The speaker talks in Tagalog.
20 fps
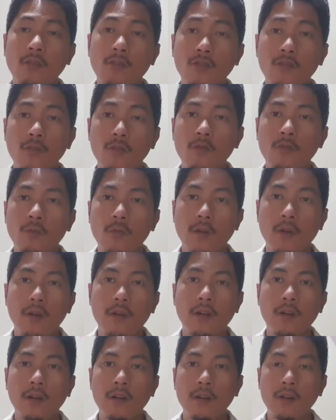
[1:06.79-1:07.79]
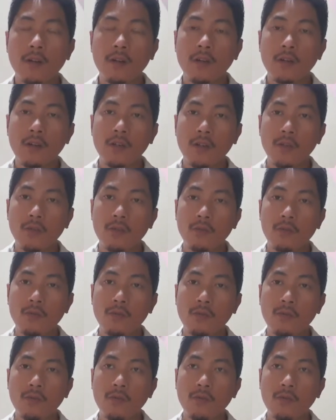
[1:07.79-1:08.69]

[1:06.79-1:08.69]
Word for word: consumer yung